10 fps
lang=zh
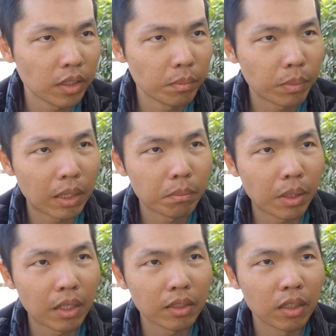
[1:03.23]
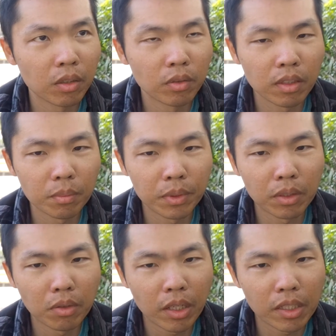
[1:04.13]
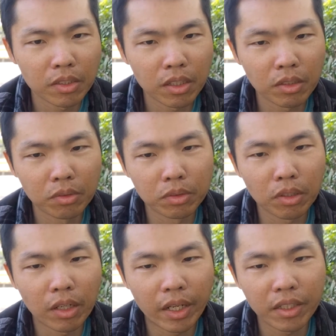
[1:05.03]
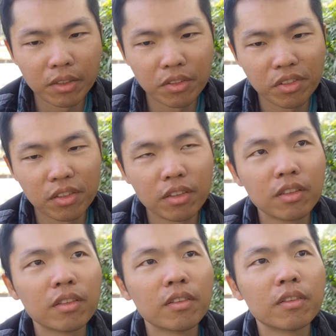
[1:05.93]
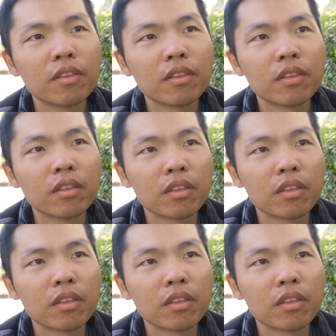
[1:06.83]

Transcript: 我想说硬邦邦的，我的皮花一千五都还很新。